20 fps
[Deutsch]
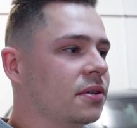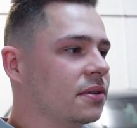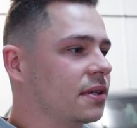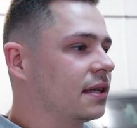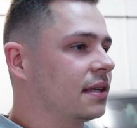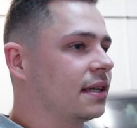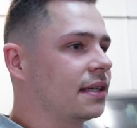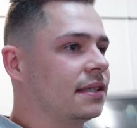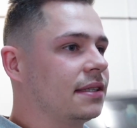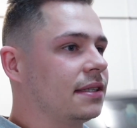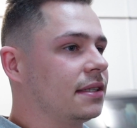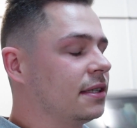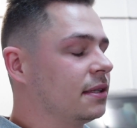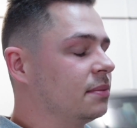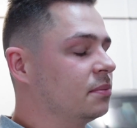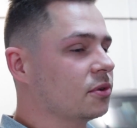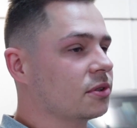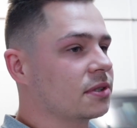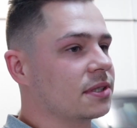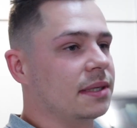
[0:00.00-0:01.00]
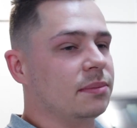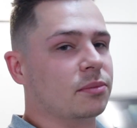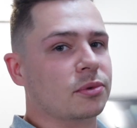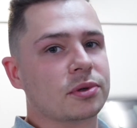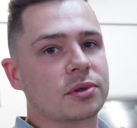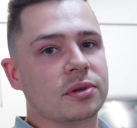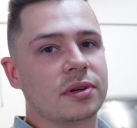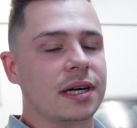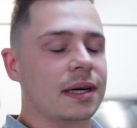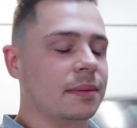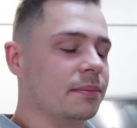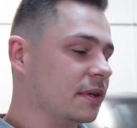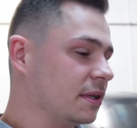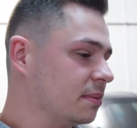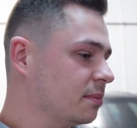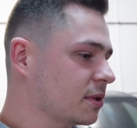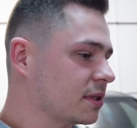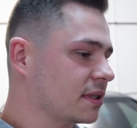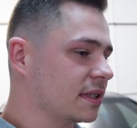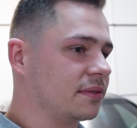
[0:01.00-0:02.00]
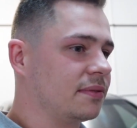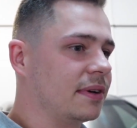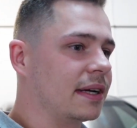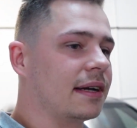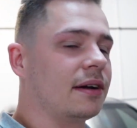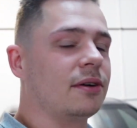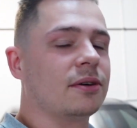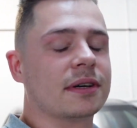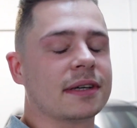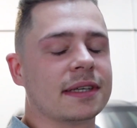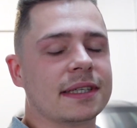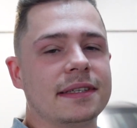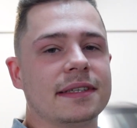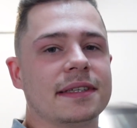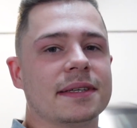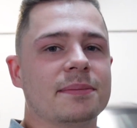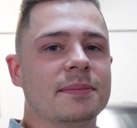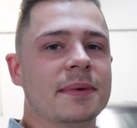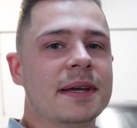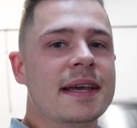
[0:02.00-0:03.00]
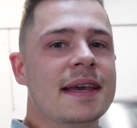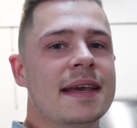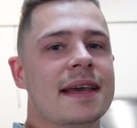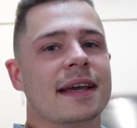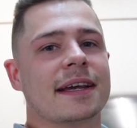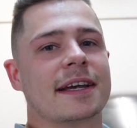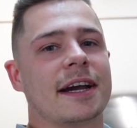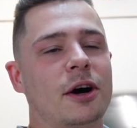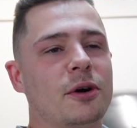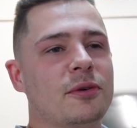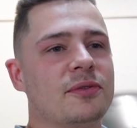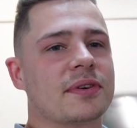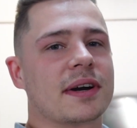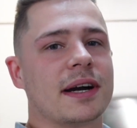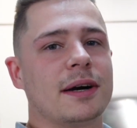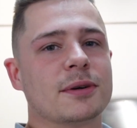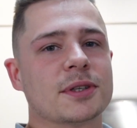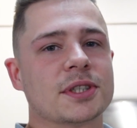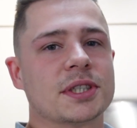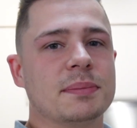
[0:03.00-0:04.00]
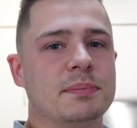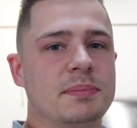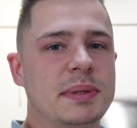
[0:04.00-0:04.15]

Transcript: Und dann dachte ich, ich muss den Motor haben, ich muss, ich war da auch richtig im Kaufrausch, im